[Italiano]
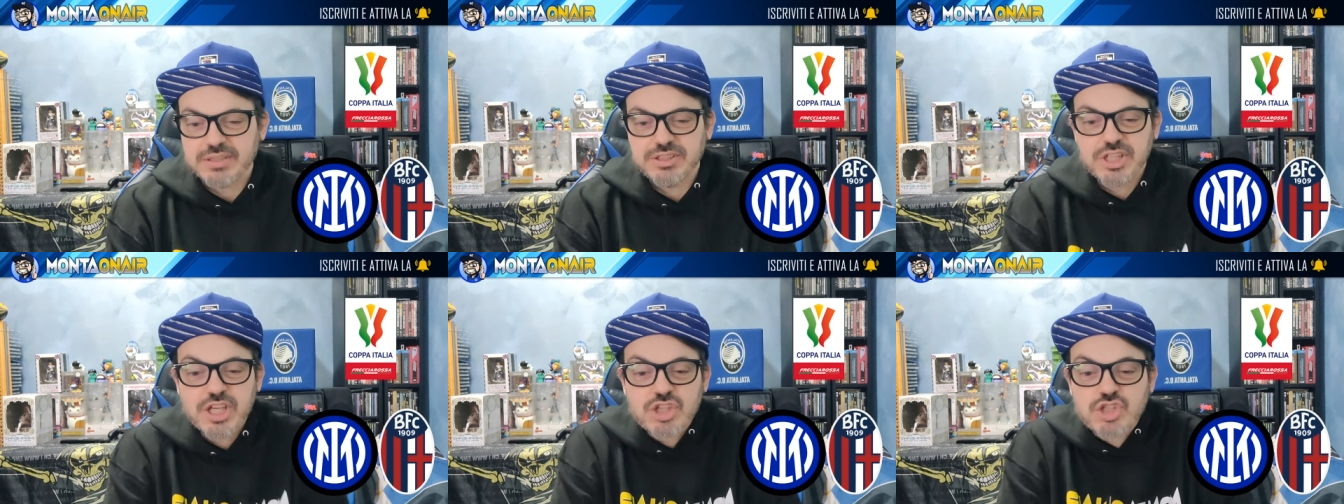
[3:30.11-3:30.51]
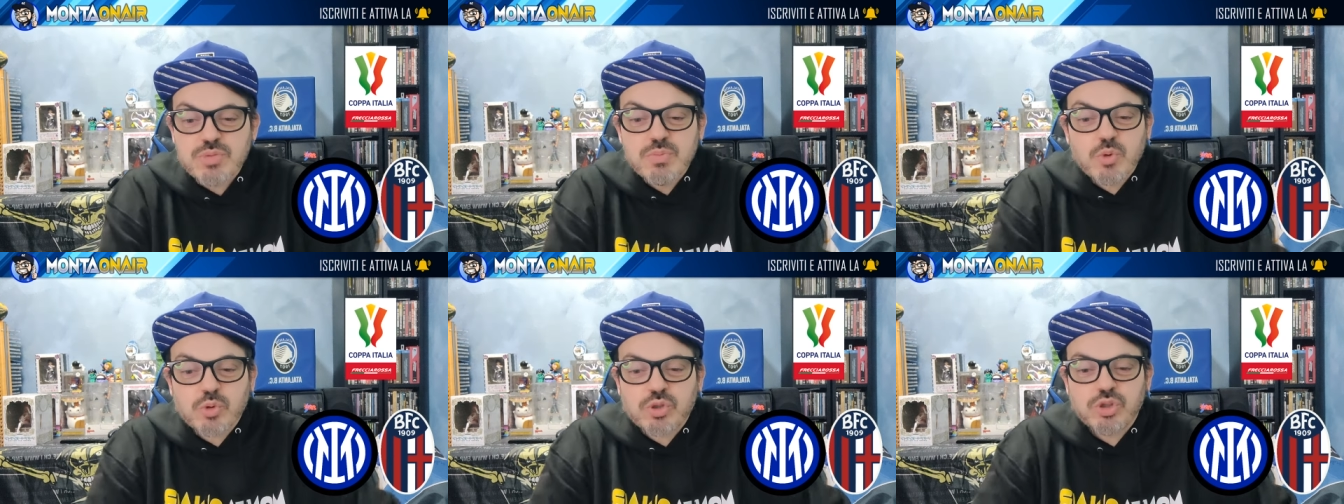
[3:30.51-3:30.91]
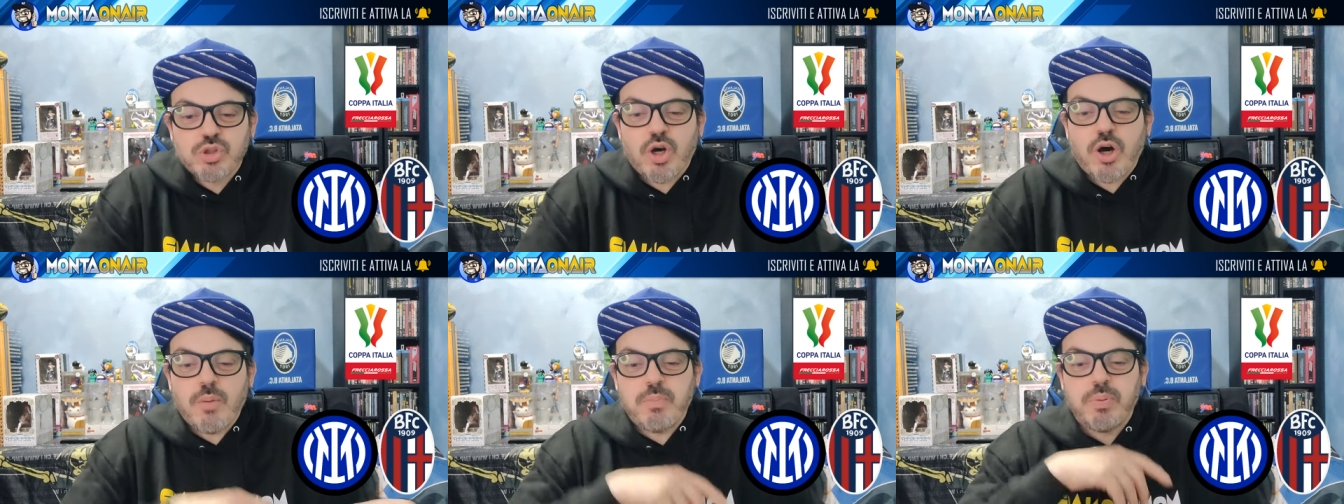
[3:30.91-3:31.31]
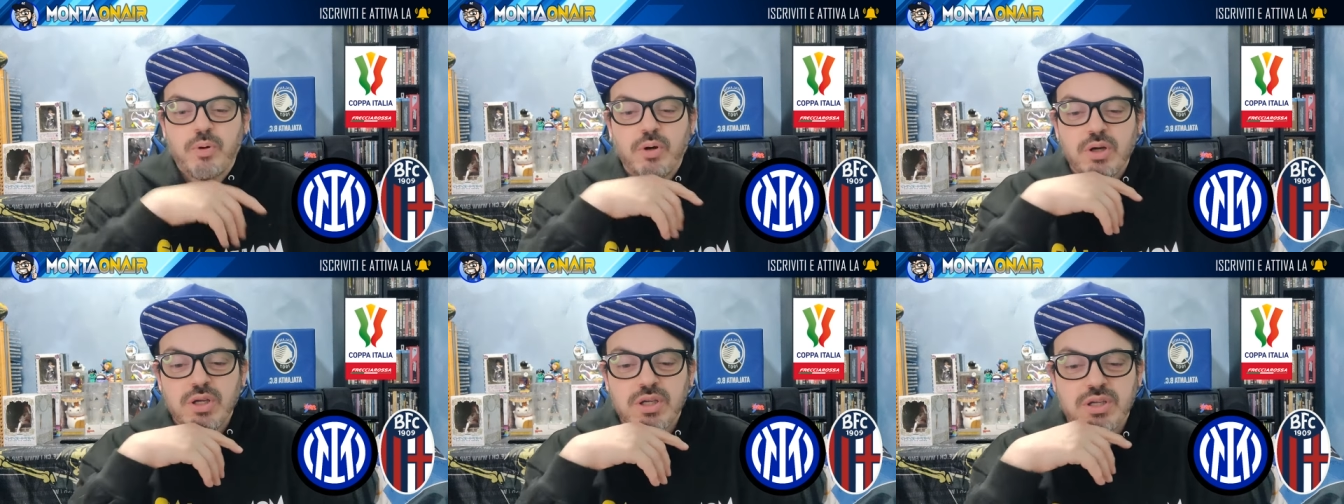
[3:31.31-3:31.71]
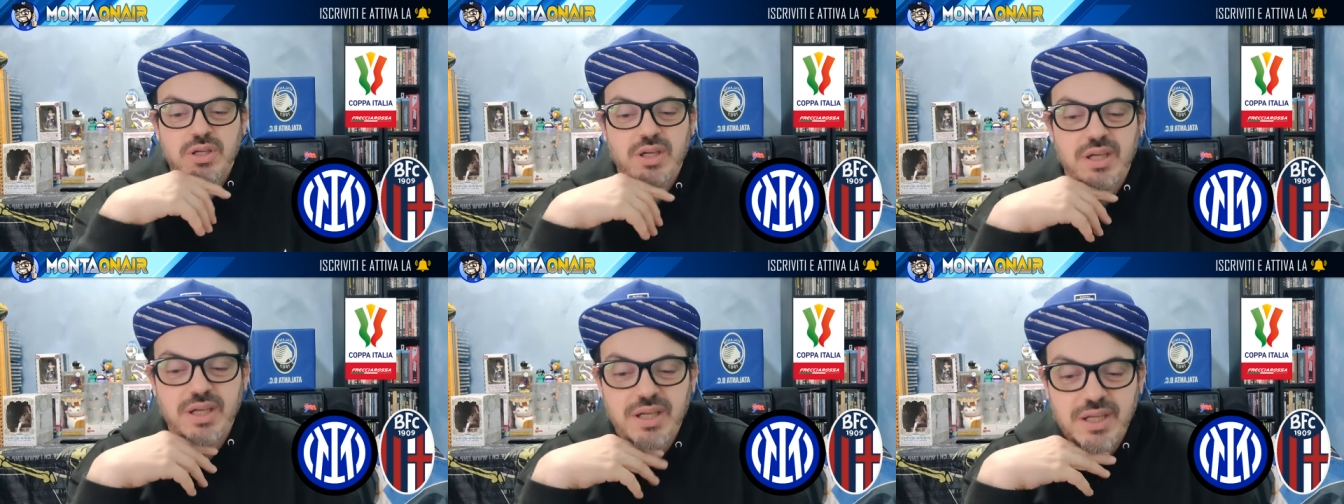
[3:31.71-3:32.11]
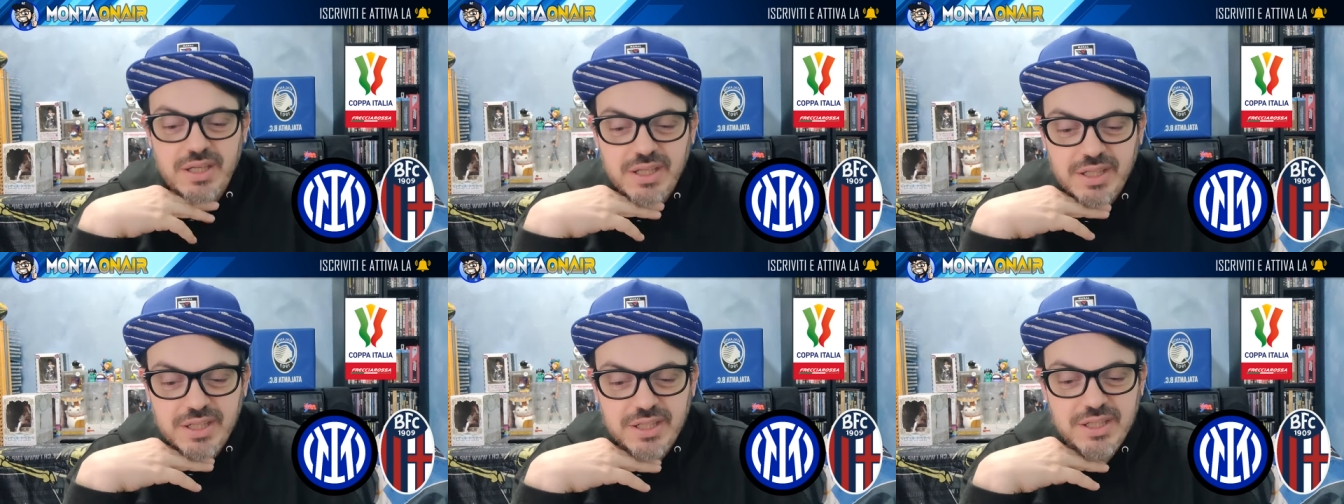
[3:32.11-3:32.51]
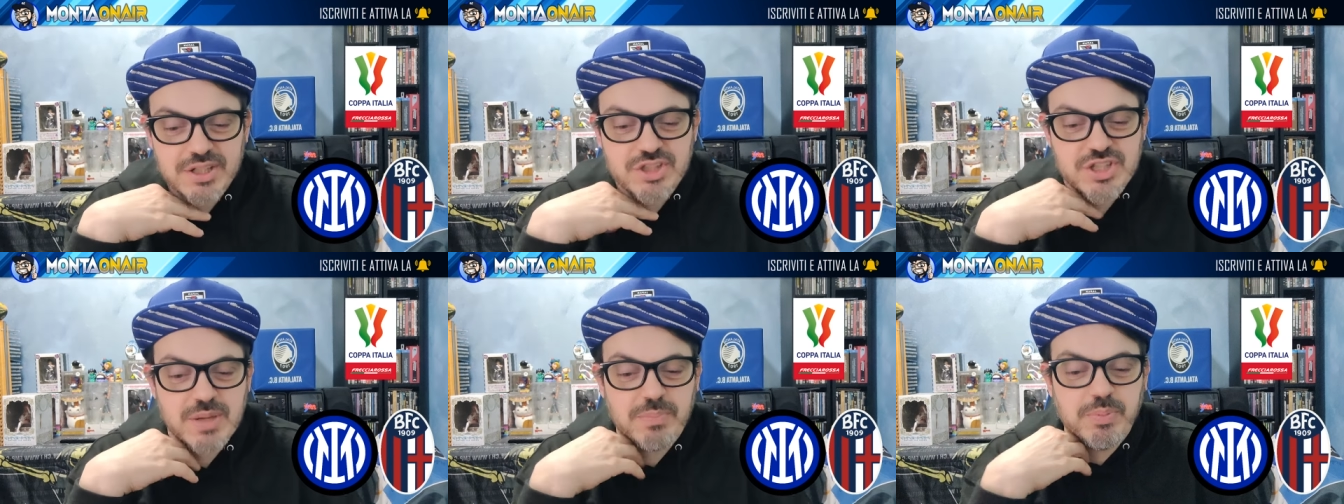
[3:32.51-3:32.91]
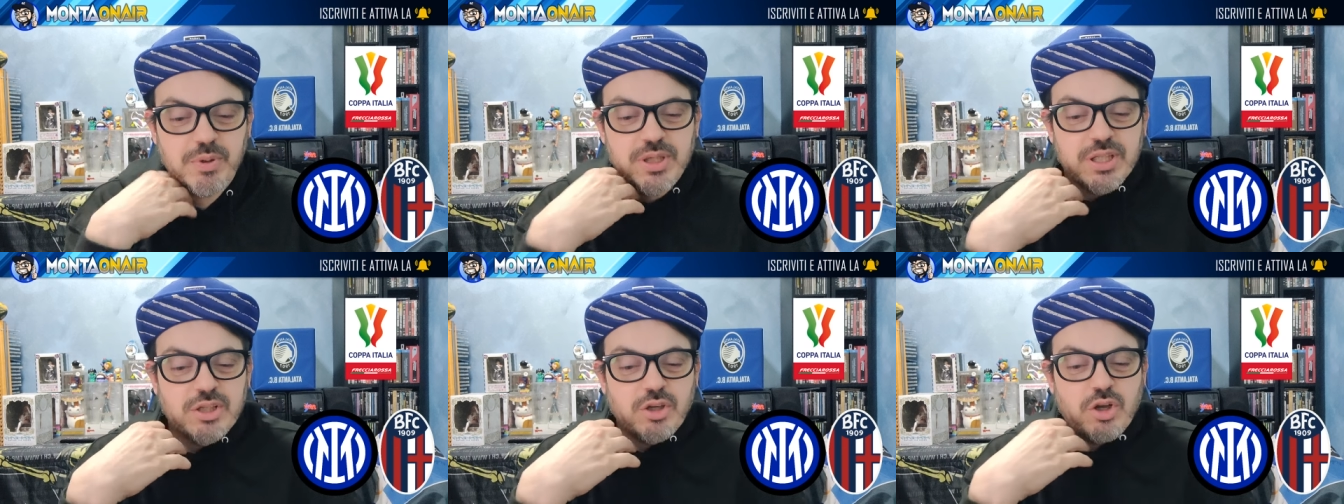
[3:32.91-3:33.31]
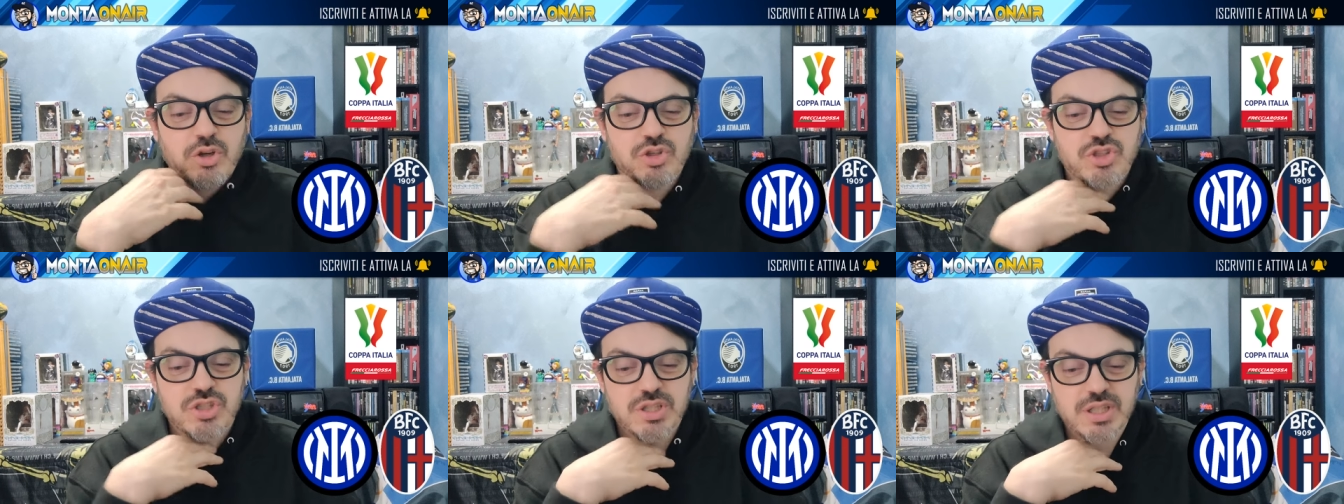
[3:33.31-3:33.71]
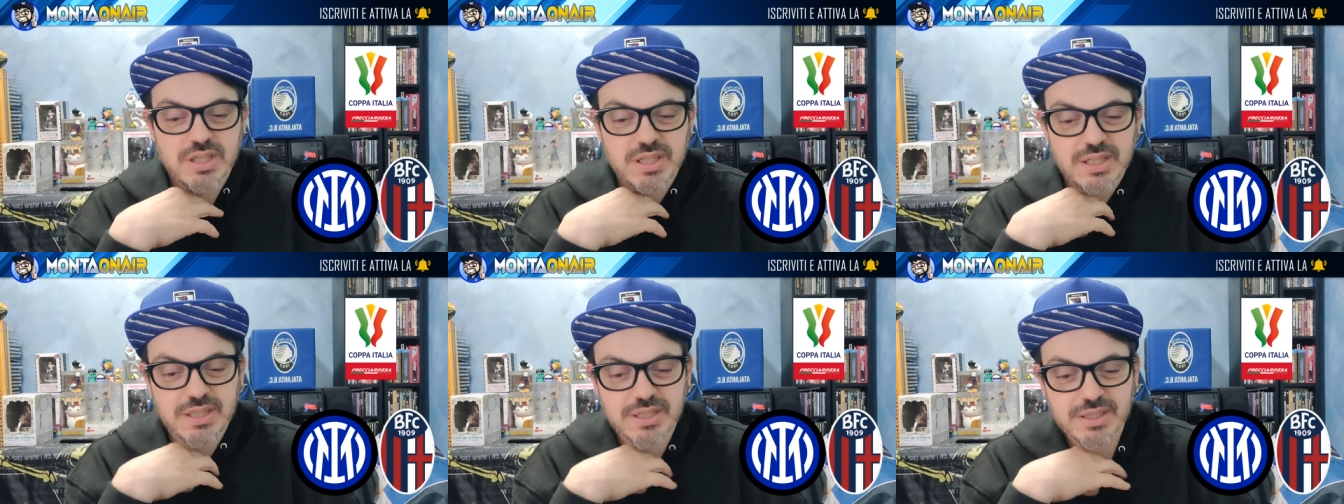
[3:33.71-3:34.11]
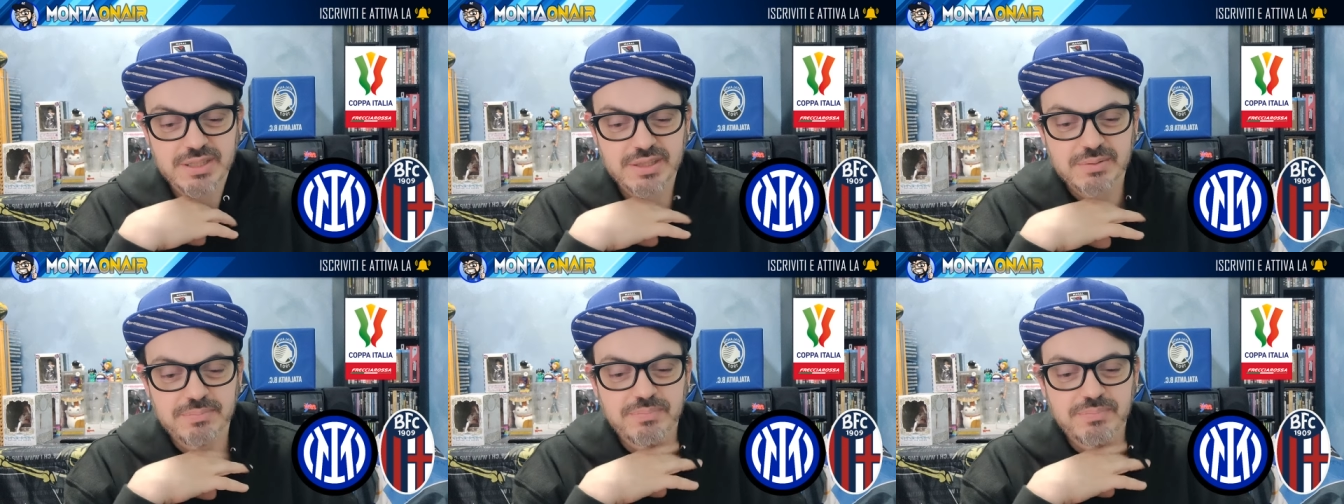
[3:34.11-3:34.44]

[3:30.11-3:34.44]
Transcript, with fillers: Dieci minuti dopo eh, c'è poi il cross eh,